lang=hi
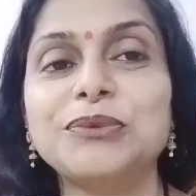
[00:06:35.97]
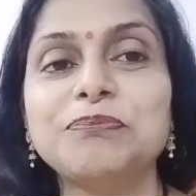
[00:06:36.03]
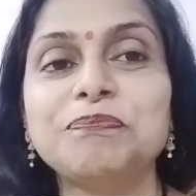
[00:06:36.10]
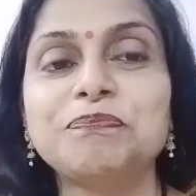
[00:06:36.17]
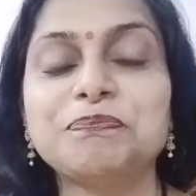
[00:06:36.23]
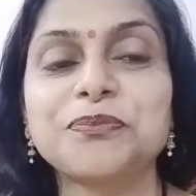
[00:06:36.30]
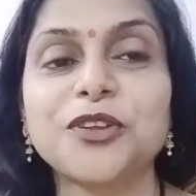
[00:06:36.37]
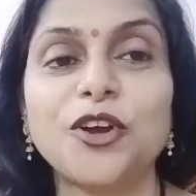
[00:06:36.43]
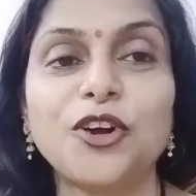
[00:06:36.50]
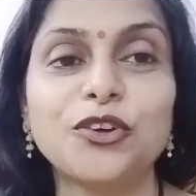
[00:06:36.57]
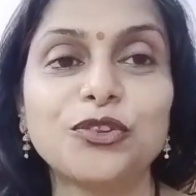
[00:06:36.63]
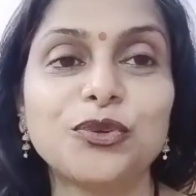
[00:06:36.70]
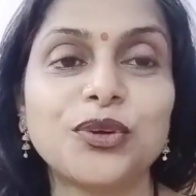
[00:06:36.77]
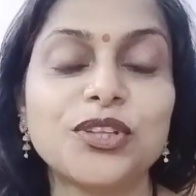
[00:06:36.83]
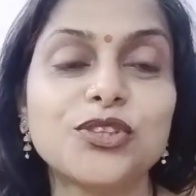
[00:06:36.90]
और थोड़ा
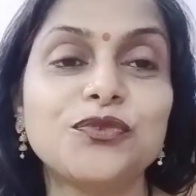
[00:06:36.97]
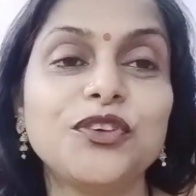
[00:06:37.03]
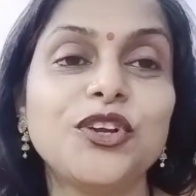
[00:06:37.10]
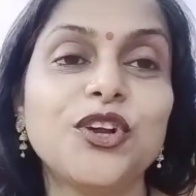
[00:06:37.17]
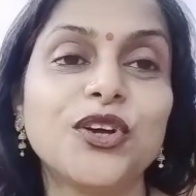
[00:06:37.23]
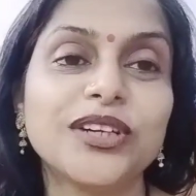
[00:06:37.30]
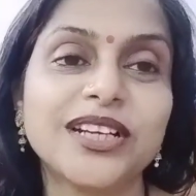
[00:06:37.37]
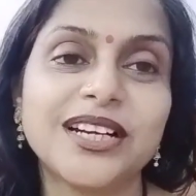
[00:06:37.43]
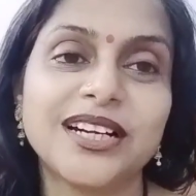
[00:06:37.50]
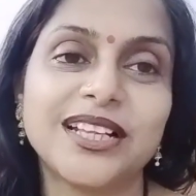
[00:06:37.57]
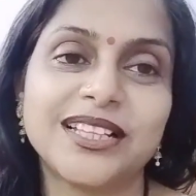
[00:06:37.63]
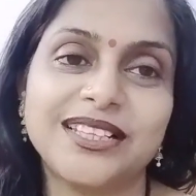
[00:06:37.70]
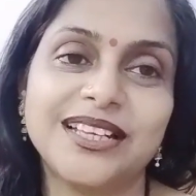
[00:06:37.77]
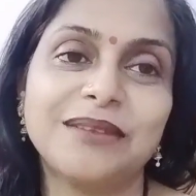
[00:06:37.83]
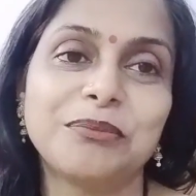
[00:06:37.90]
तो वी ने घटा
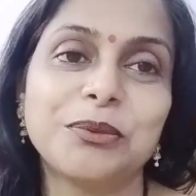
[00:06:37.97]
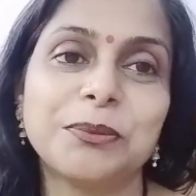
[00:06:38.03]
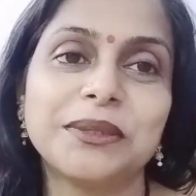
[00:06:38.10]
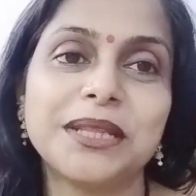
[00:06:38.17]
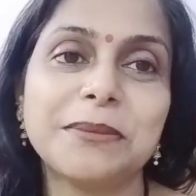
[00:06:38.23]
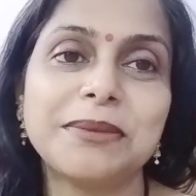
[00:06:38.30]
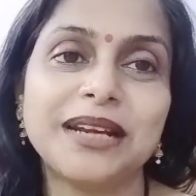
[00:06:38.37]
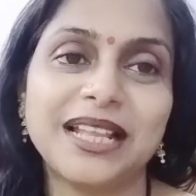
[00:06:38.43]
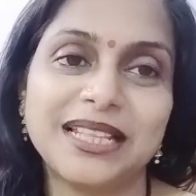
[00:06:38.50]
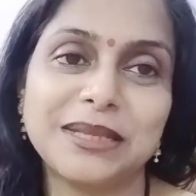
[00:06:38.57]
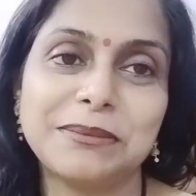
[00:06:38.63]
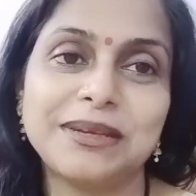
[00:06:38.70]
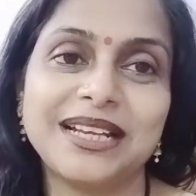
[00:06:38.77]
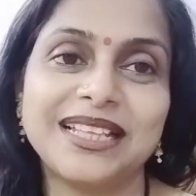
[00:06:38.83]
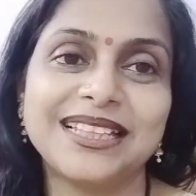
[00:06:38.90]
दिया आपको पता है बनाते
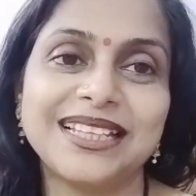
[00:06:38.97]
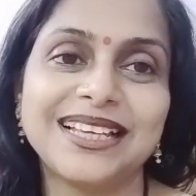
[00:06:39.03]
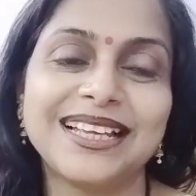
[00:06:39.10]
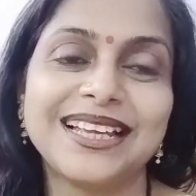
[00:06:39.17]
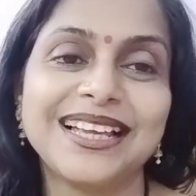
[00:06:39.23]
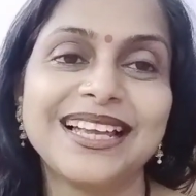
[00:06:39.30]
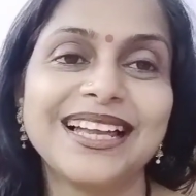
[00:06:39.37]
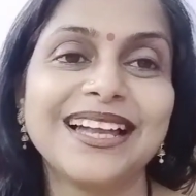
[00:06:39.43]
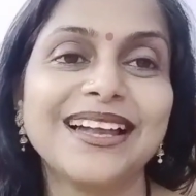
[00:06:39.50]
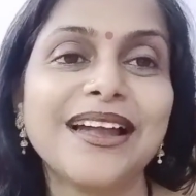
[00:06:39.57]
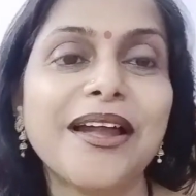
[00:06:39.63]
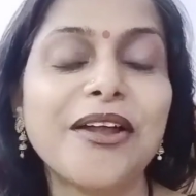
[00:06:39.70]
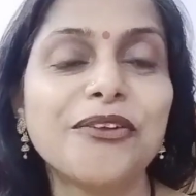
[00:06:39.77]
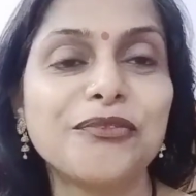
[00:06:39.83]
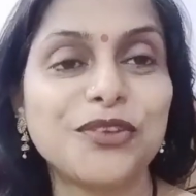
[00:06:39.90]
बनाते
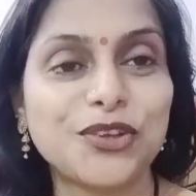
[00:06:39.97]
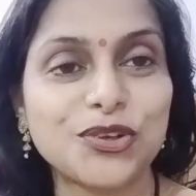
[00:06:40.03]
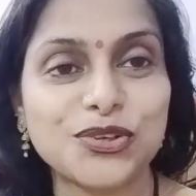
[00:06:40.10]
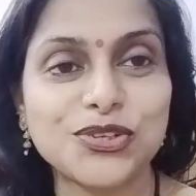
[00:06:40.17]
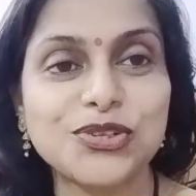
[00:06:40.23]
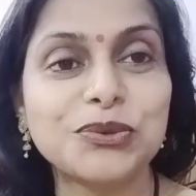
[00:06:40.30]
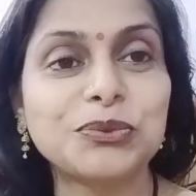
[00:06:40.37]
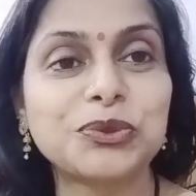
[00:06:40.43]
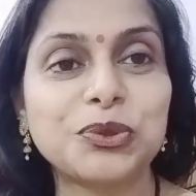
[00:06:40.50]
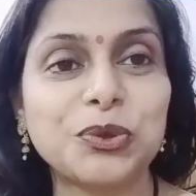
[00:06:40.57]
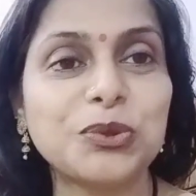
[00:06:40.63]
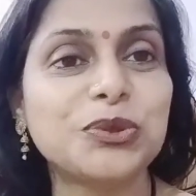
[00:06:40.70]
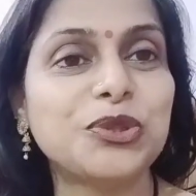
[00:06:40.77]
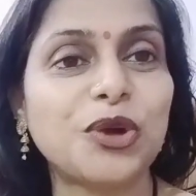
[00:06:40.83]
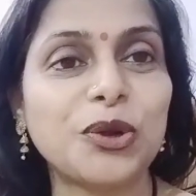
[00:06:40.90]
क्योंकि जो थोड़ी
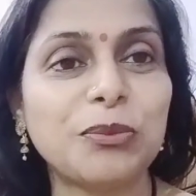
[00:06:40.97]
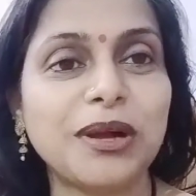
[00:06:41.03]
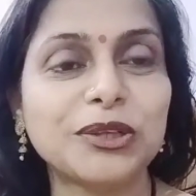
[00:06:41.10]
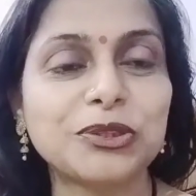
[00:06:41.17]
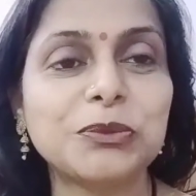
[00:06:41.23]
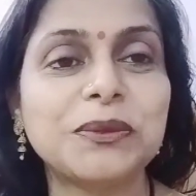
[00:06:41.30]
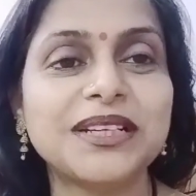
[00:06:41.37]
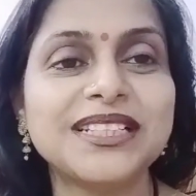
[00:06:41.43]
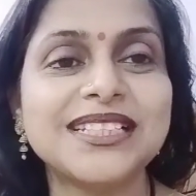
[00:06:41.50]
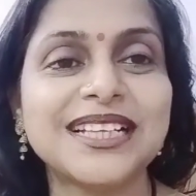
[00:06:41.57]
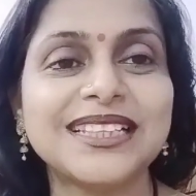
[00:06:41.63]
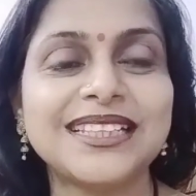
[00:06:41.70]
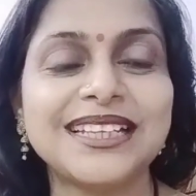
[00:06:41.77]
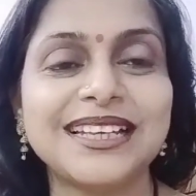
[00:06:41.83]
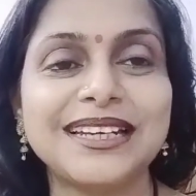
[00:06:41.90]
दौड़ भाग तो बढ़ी जाती
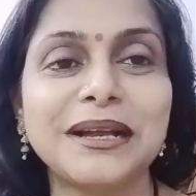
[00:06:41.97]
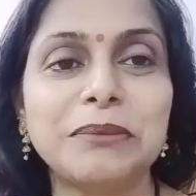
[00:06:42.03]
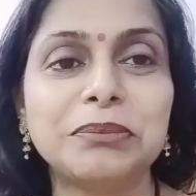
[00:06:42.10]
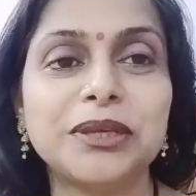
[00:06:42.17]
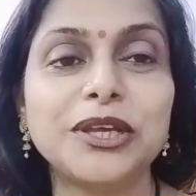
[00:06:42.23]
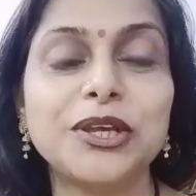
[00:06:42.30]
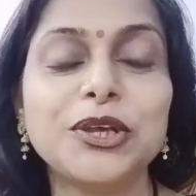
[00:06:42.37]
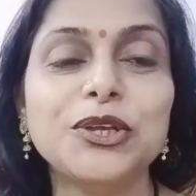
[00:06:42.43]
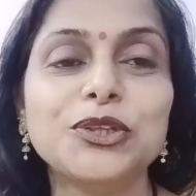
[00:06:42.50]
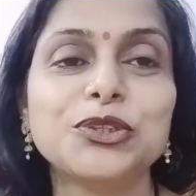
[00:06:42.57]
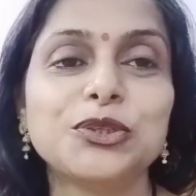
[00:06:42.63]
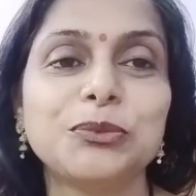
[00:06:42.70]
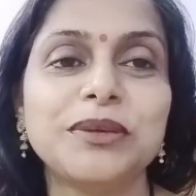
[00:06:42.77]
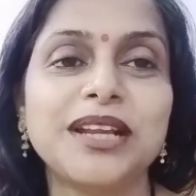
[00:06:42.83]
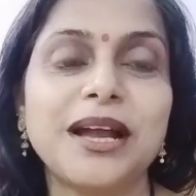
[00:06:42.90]
है ना आपकी तो
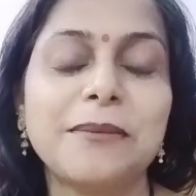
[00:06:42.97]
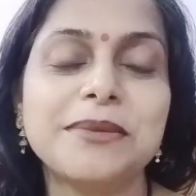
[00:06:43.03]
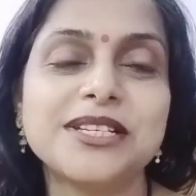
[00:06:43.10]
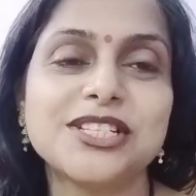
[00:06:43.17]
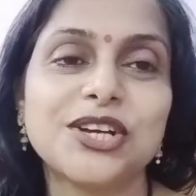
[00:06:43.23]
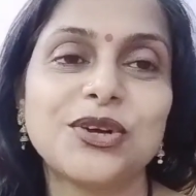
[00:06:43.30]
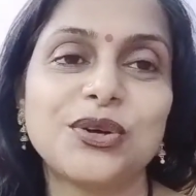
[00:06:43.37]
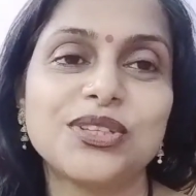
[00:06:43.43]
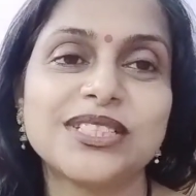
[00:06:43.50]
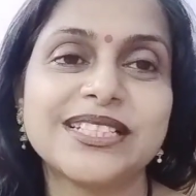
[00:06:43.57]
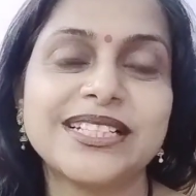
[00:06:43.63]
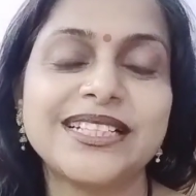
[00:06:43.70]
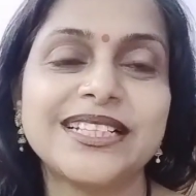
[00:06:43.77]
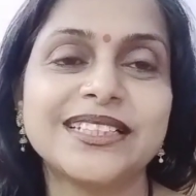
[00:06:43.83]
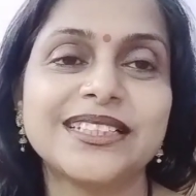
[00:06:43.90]
मेरा हमेशा कांस्टेंट
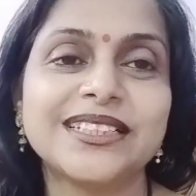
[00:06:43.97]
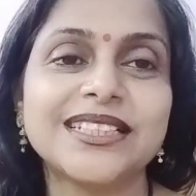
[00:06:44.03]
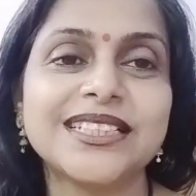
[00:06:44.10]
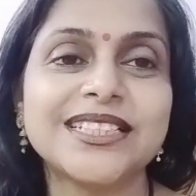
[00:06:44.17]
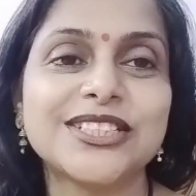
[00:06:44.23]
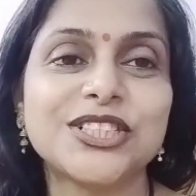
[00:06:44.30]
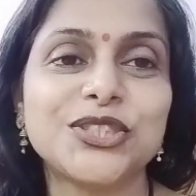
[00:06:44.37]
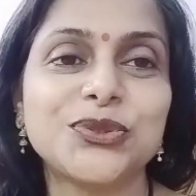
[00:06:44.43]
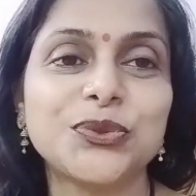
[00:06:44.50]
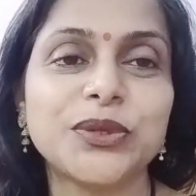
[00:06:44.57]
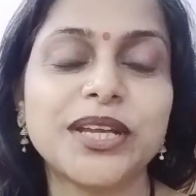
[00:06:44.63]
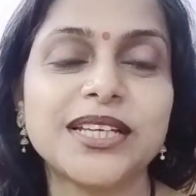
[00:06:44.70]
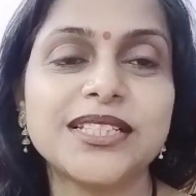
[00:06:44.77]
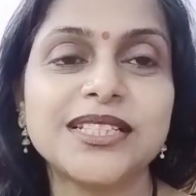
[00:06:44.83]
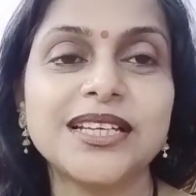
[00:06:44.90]
रहता था 62
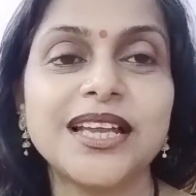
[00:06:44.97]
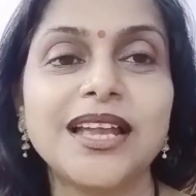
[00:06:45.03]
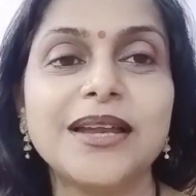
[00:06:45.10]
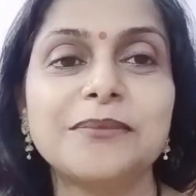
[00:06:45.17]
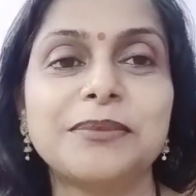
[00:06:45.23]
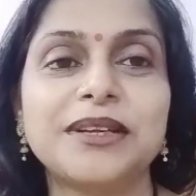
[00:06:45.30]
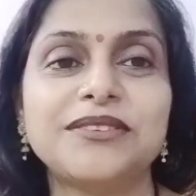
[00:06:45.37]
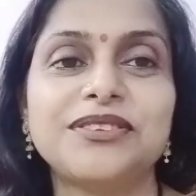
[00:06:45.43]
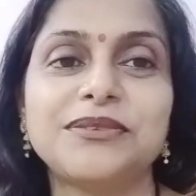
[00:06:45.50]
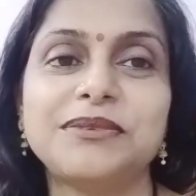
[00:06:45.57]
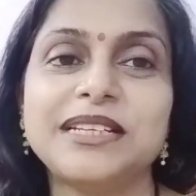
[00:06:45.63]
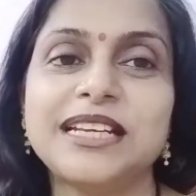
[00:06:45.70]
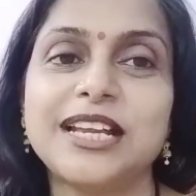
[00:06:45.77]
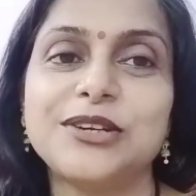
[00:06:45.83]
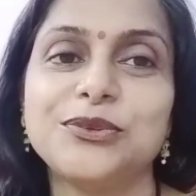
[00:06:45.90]
जी पर
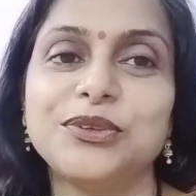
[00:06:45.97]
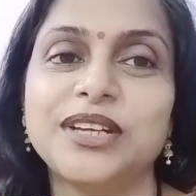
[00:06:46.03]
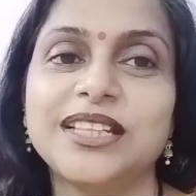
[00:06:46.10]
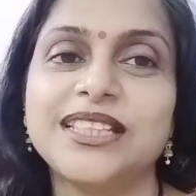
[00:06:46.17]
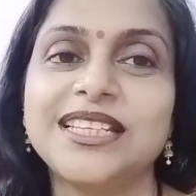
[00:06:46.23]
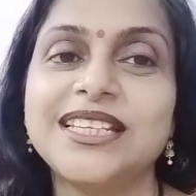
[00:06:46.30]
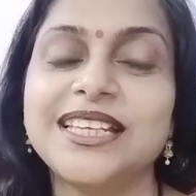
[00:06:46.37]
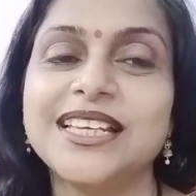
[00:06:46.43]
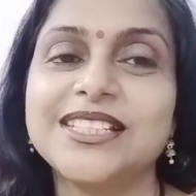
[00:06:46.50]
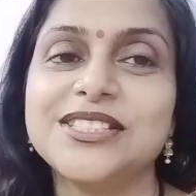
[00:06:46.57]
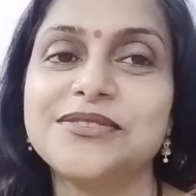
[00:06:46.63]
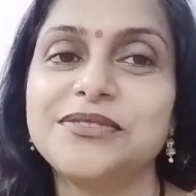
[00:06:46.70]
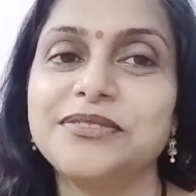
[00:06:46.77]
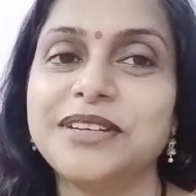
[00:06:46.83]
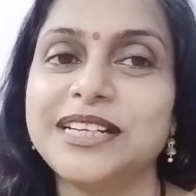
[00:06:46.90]
59 हो गया तीन जी
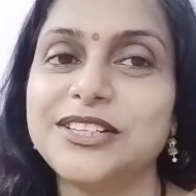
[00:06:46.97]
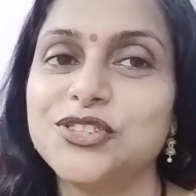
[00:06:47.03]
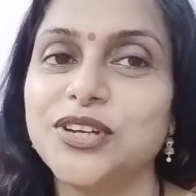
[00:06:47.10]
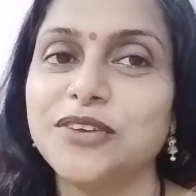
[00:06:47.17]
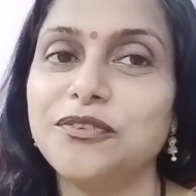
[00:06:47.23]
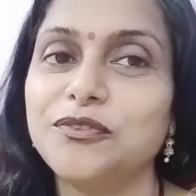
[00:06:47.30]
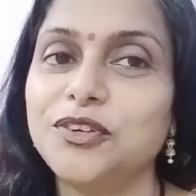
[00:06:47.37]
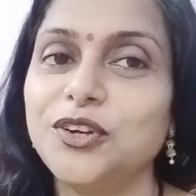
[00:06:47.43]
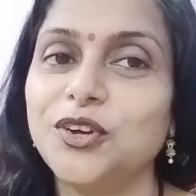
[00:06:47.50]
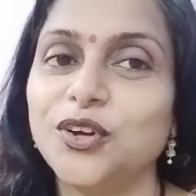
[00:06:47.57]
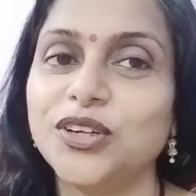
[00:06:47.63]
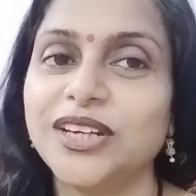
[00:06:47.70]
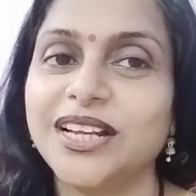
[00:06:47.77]
वेट जो है वो वी ने घटा